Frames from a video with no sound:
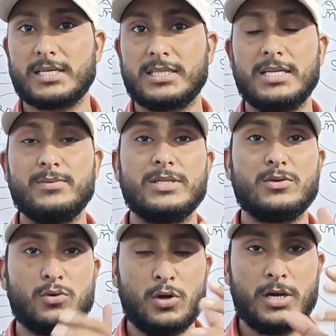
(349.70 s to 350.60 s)
क्या कर सकते हैं
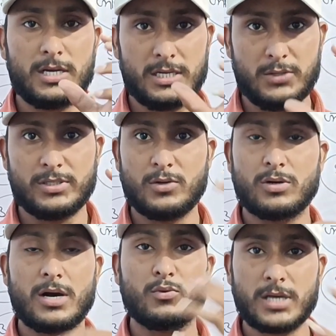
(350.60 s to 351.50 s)
इनमें जो
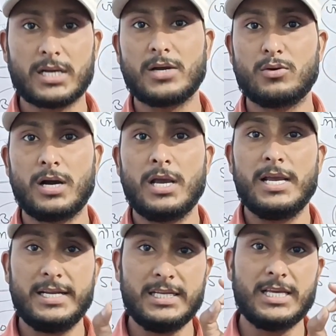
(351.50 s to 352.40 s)
डिवीजन होगा वो क्या क्या
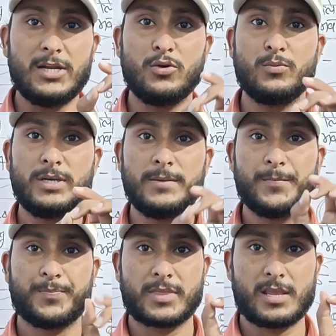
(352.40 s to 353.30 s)
होगा इन्हीं थैलियों
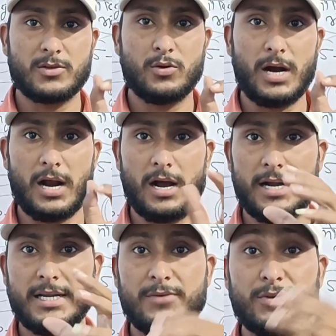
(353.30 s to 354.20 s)
में जो
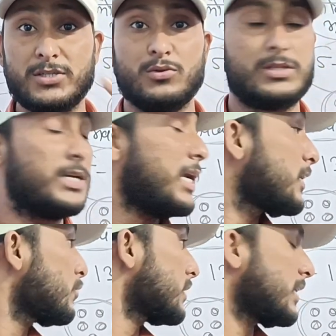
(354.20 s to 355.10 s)
अंडे विकसित होते
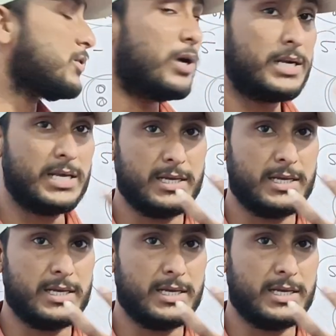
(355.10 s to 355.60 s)
हैं अंडे होते हैं जो